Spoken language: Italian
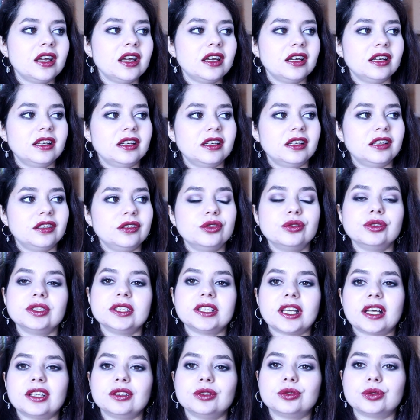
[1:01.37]
eh, non
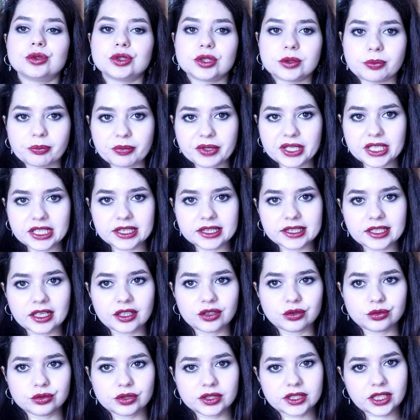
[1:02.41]
tanto spinta,
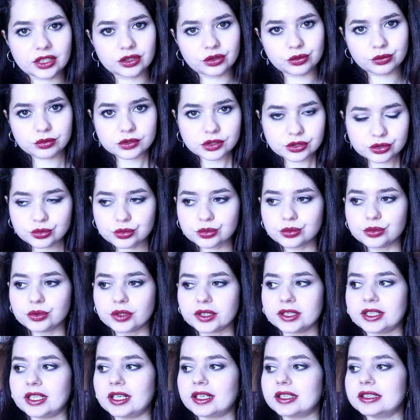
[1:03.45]
non tanto
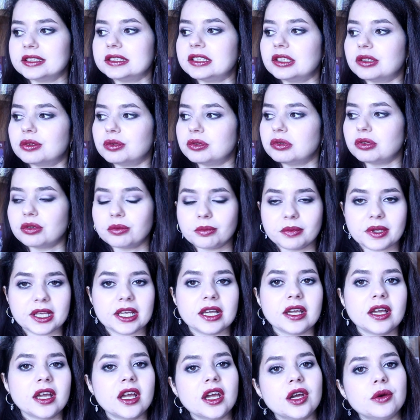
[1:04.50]
assurda, che secondo me
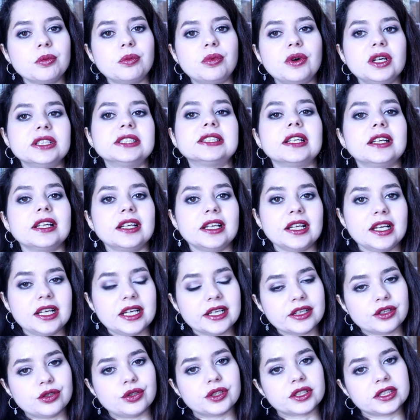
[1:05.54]
può essere
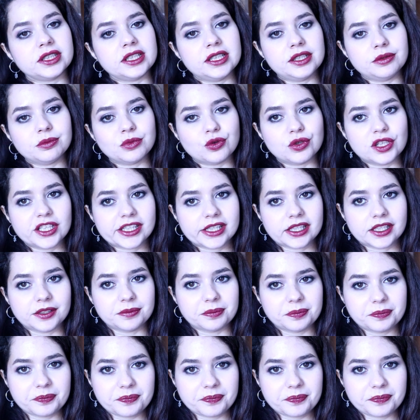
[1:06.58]
nelle corde di molti.